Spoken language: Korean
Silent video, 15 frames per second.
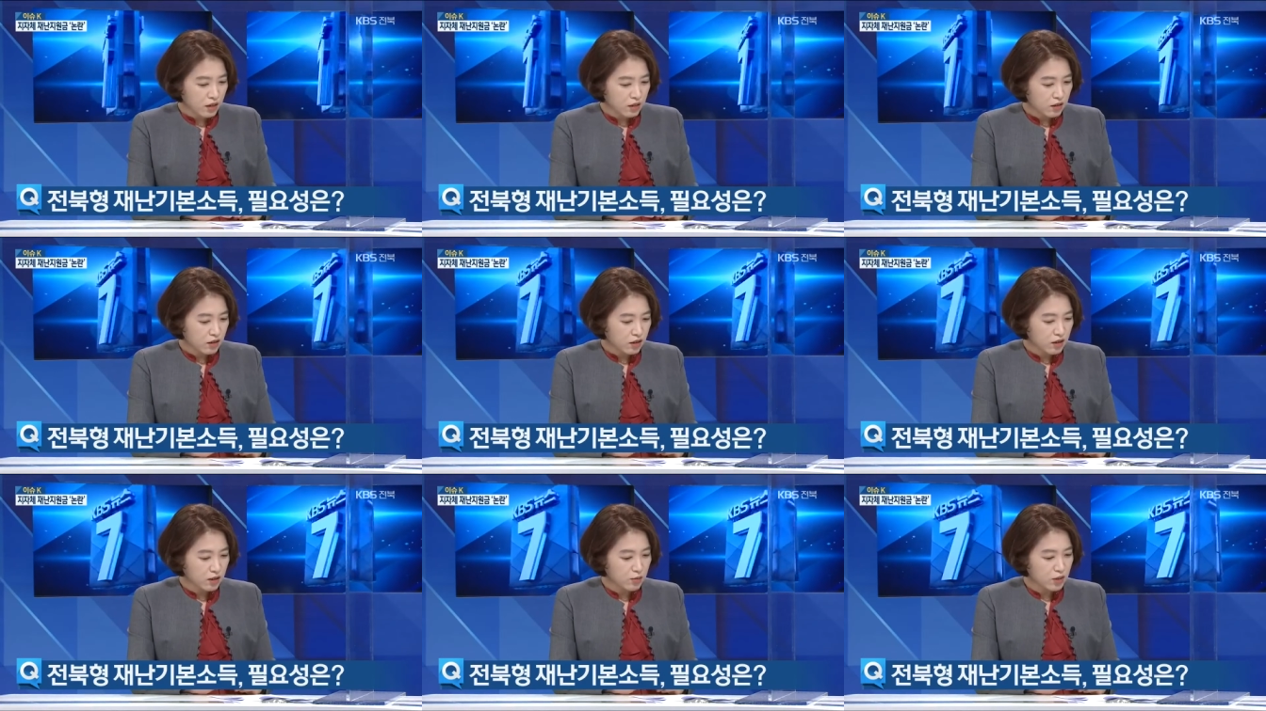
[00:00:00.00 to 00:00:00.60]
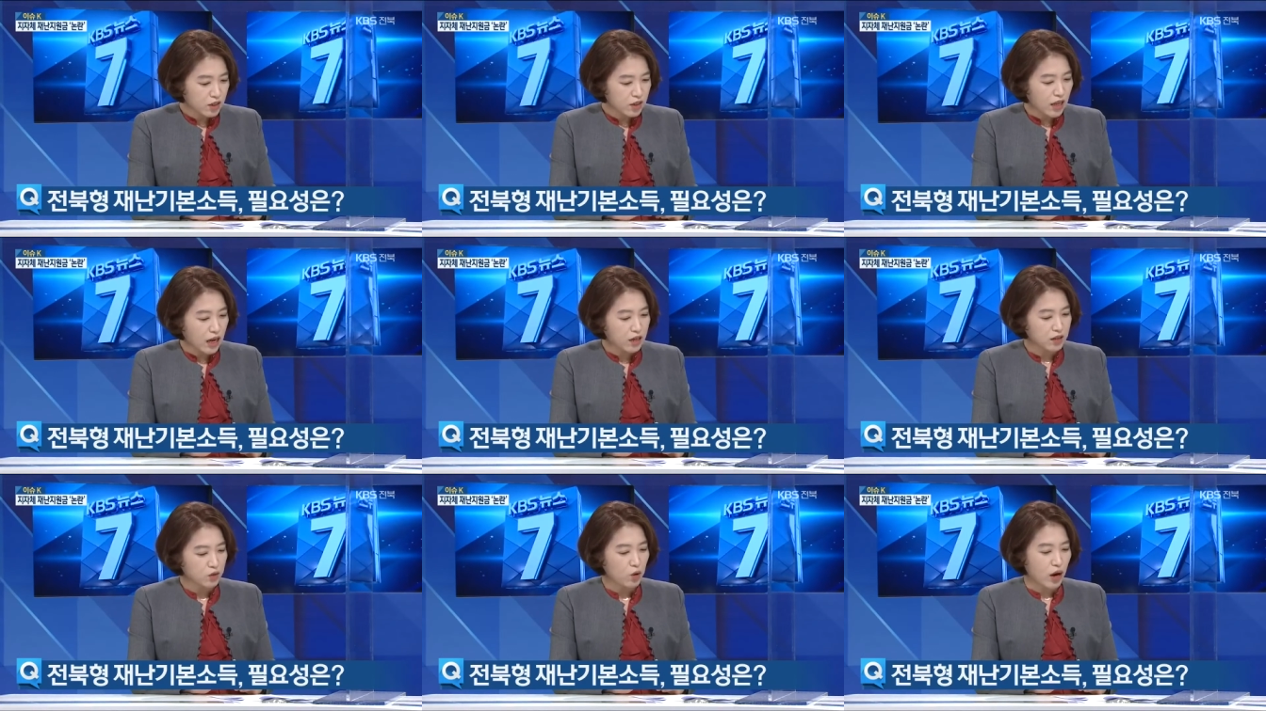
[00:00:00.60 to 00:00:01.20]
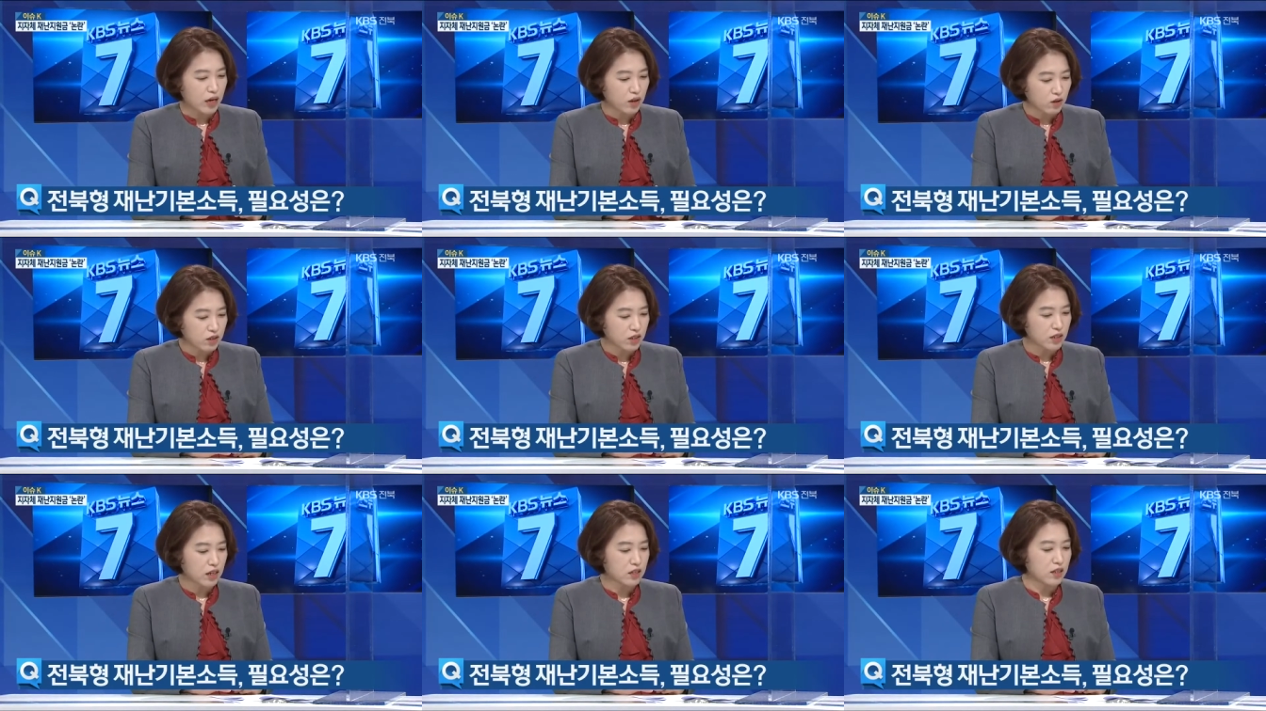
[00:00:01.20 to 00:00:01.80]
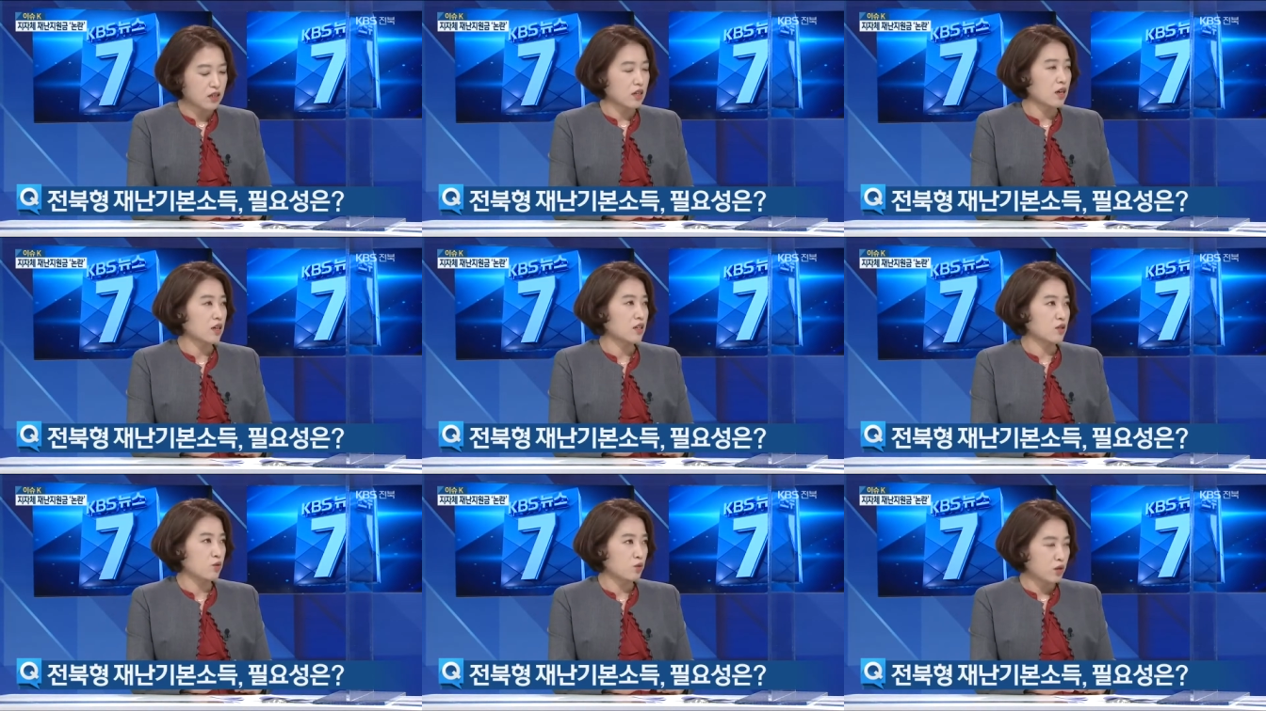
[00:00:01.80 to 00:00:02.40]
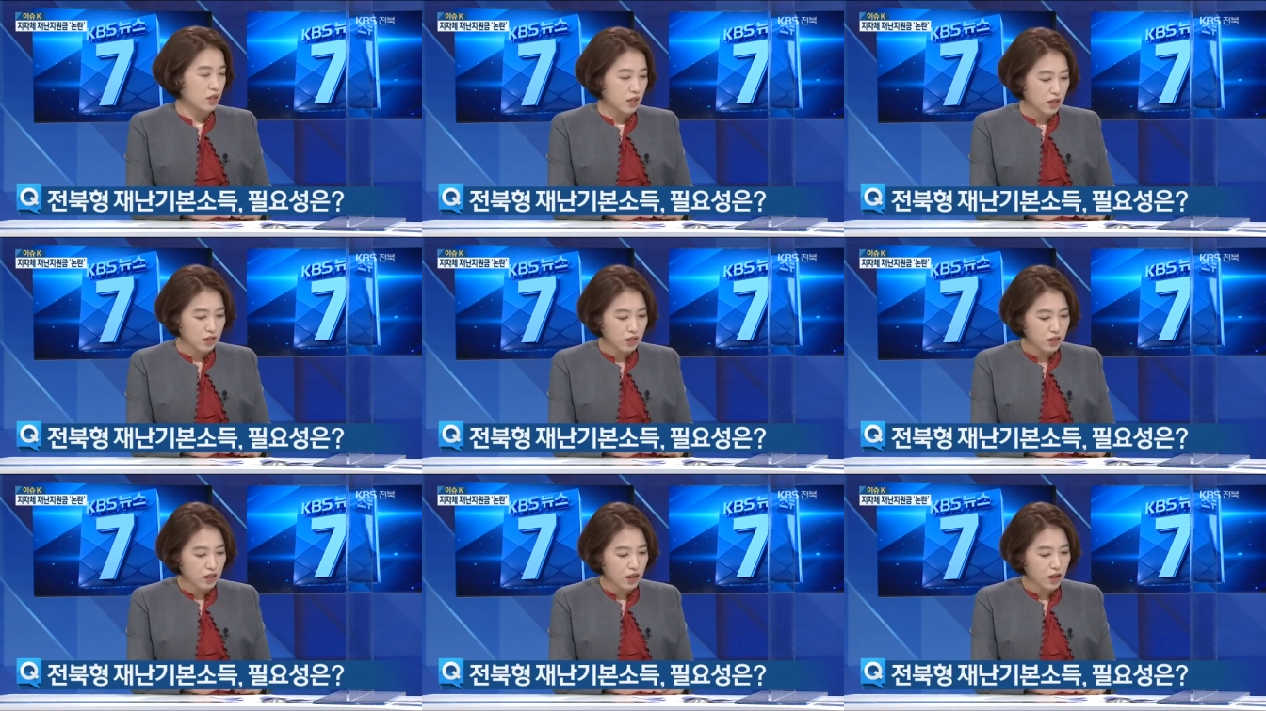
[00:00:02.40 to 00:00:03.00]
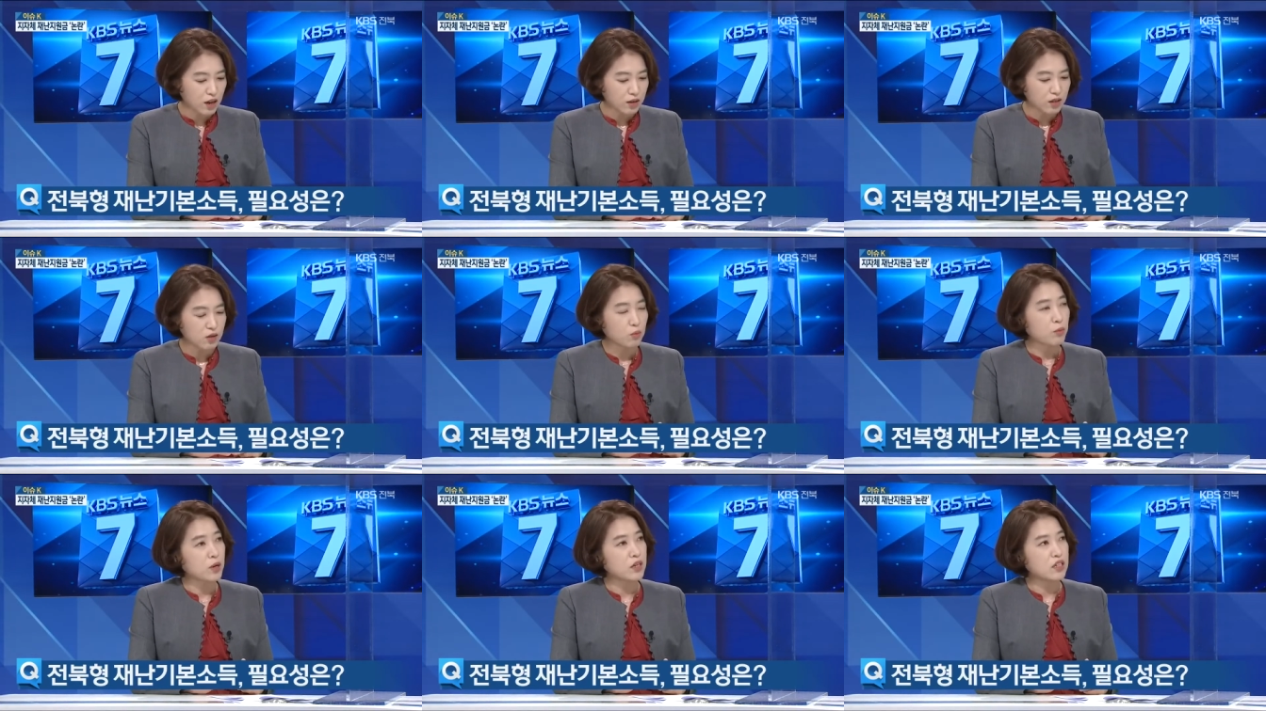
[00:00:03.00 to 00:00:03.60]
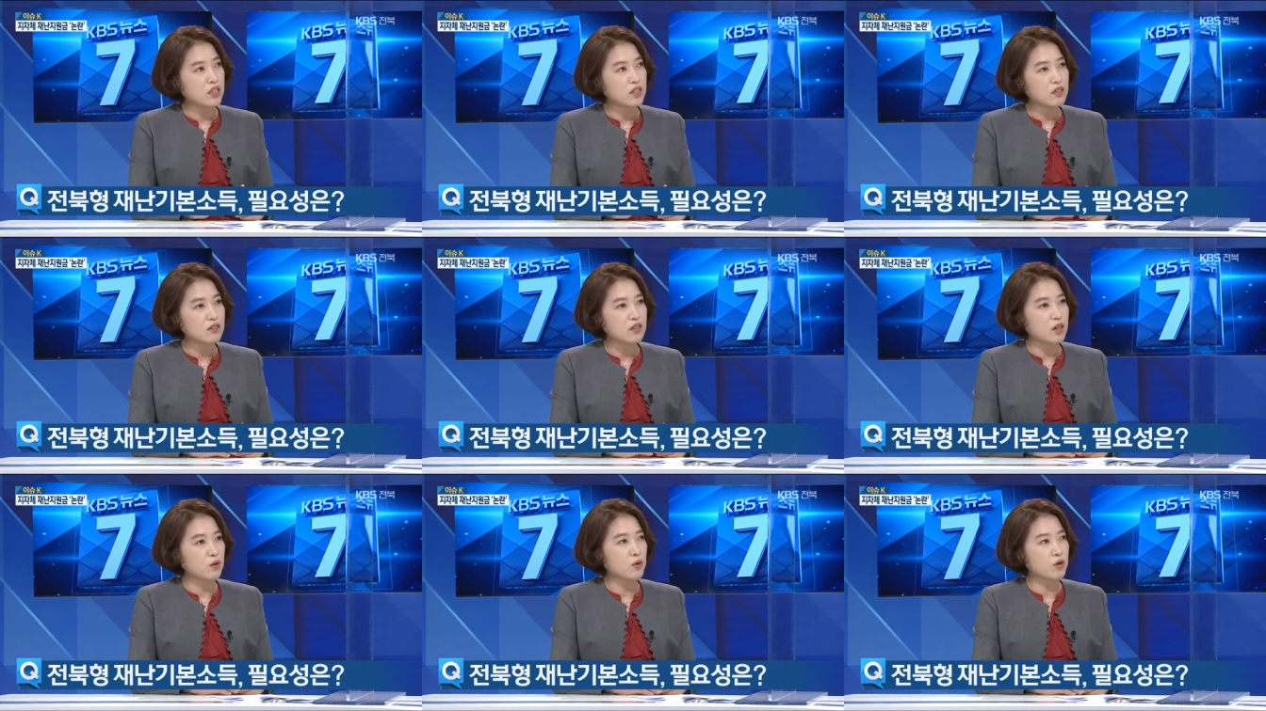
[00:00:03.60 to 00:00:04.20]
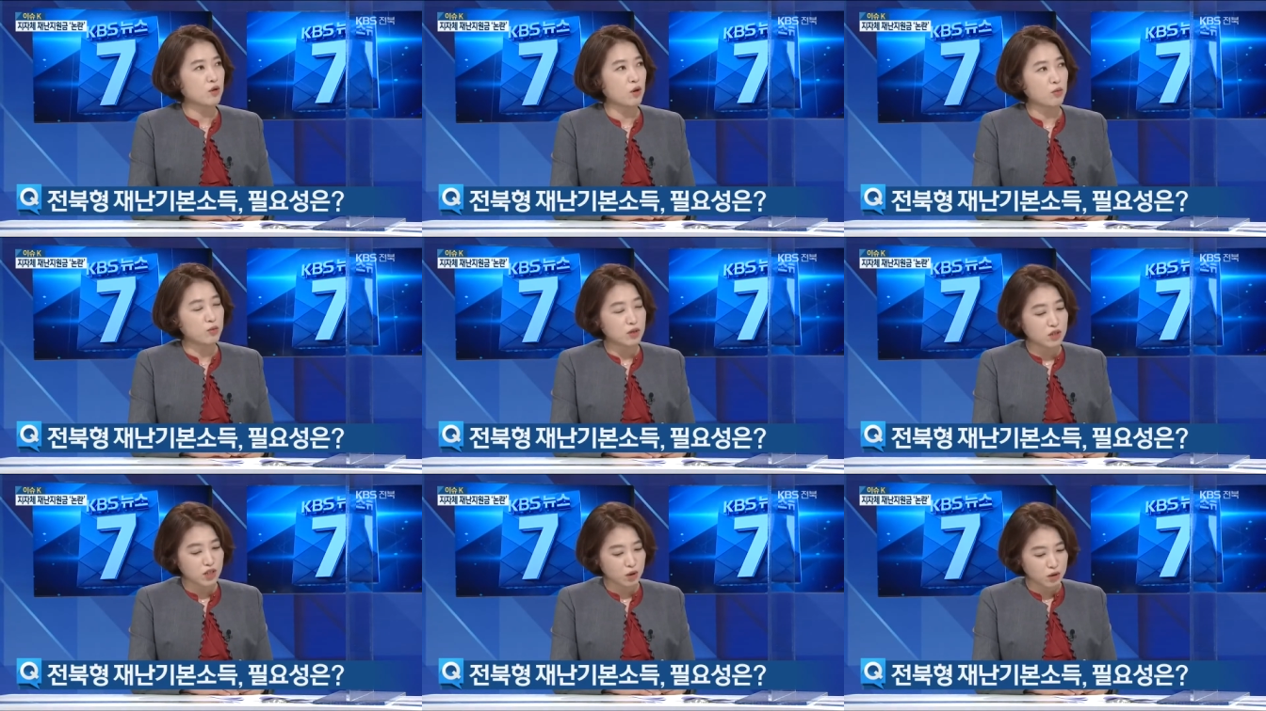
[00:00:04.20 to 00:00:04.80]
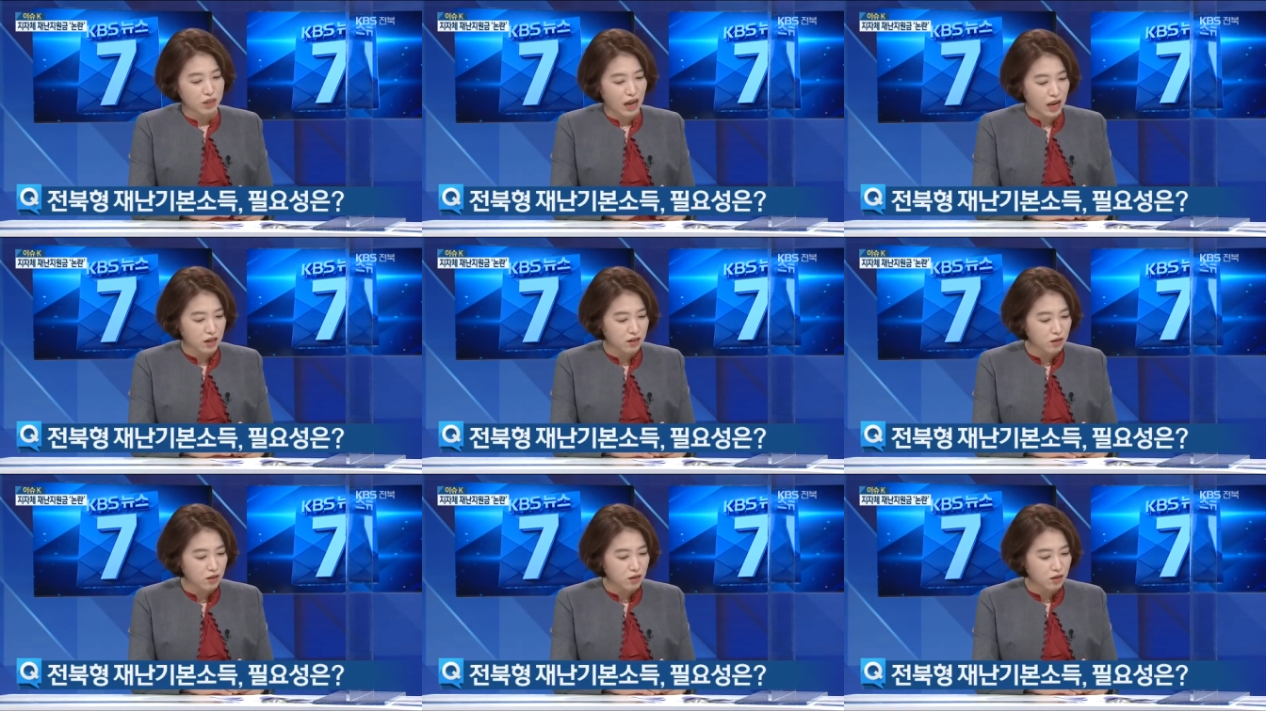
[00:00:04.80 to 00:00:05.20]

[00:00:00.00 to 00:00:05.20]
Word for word: 지금 이제 다른 광역 지자체나 기초 지자체나 정말 있는 재원 없는 재원 다